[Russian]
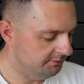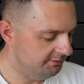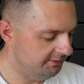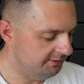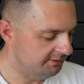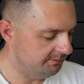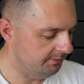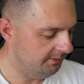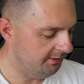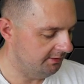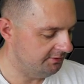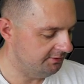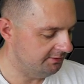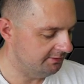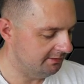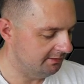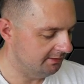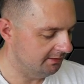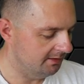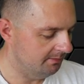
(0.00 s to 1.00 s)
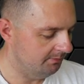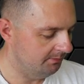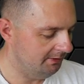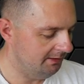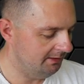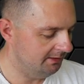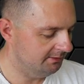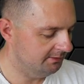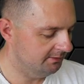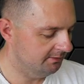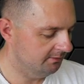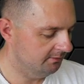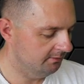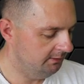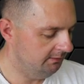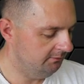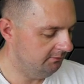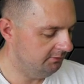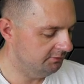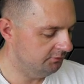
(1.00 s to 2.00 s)
здесь перечислен комплект
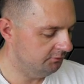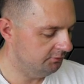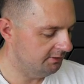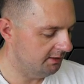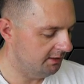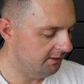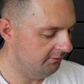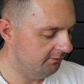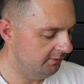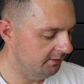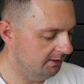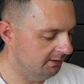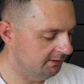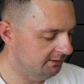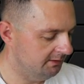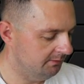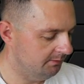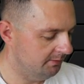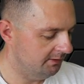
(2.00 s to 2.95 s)
и внизу сертификаты и